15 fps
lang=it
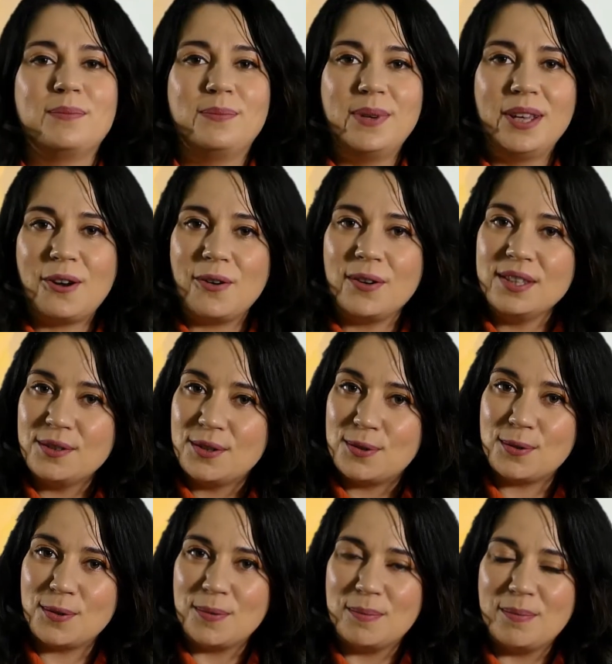Però
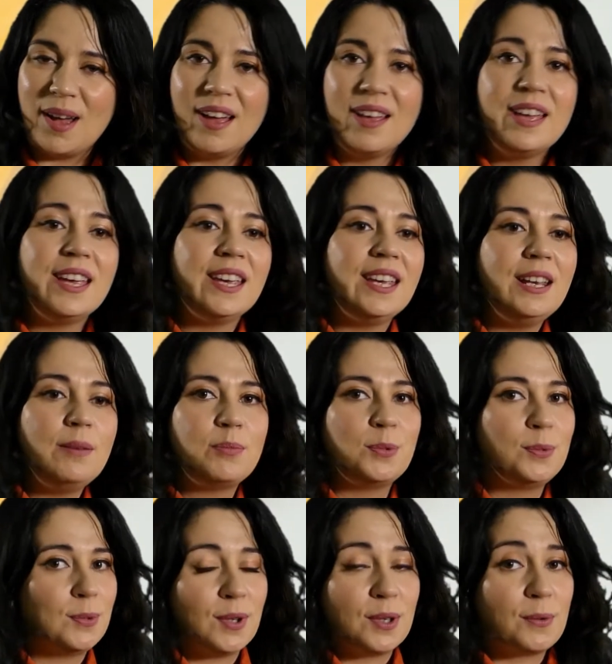insomma, il
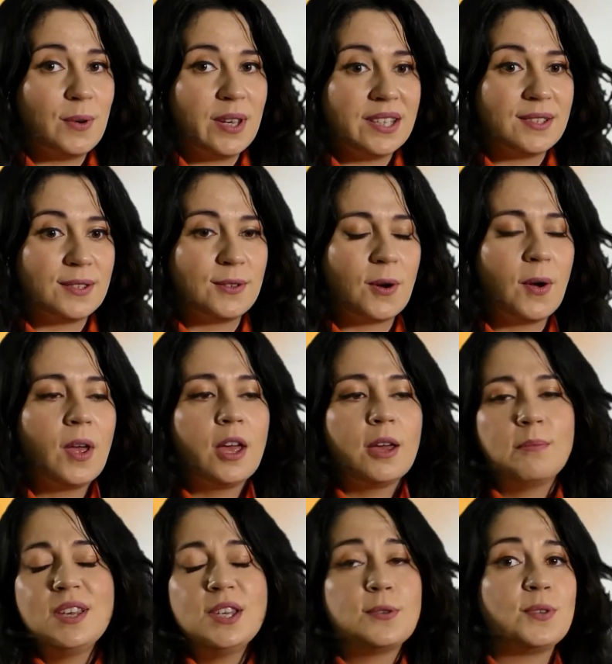punto è questo,
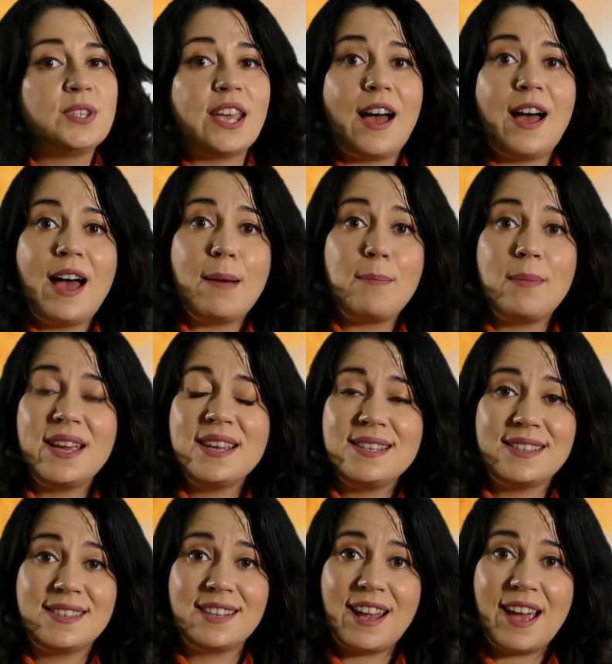bisogna
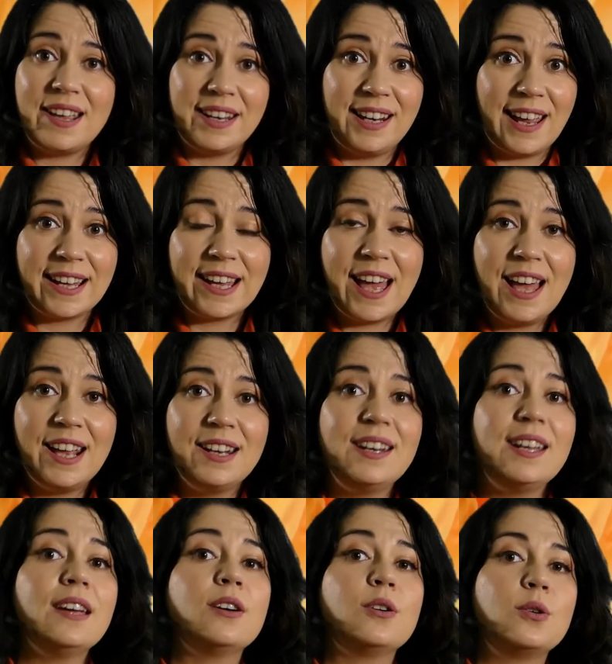ammaestrare la
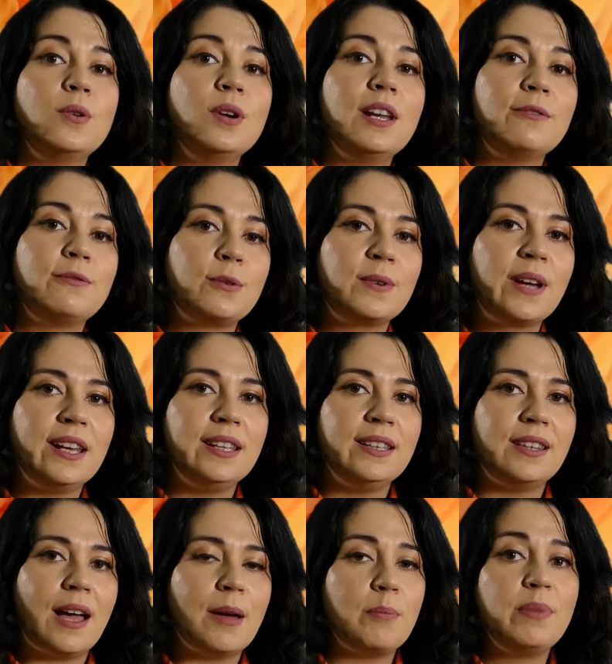carne con la
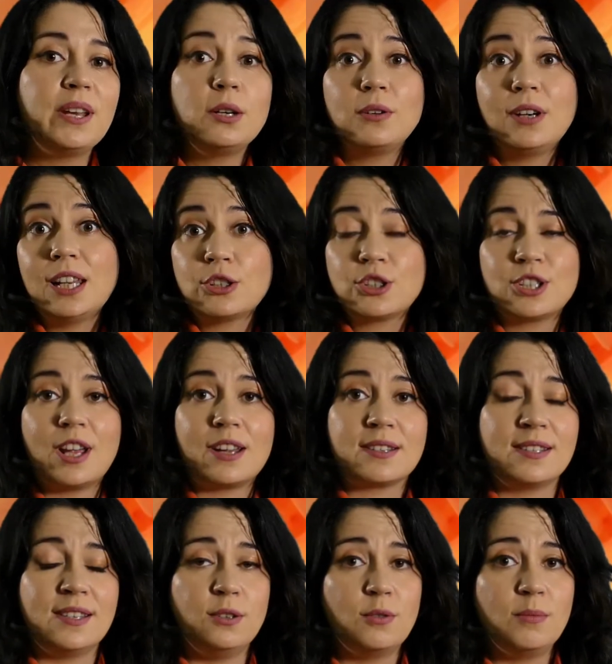frugalità per non
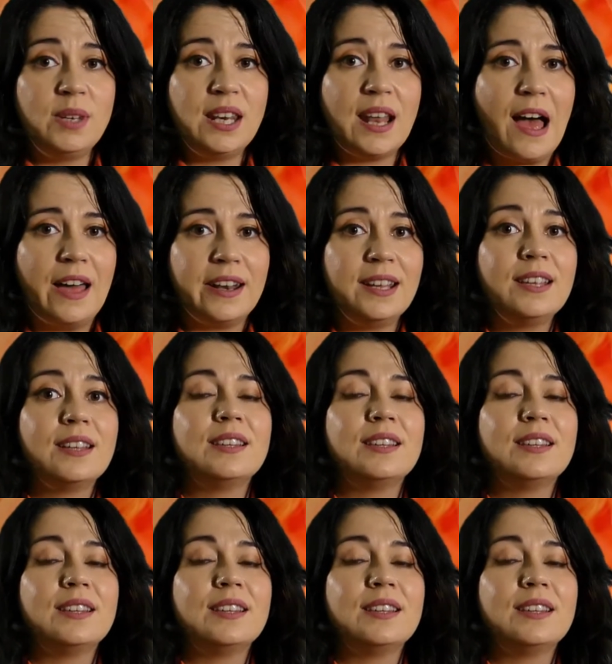lasciarsi dominare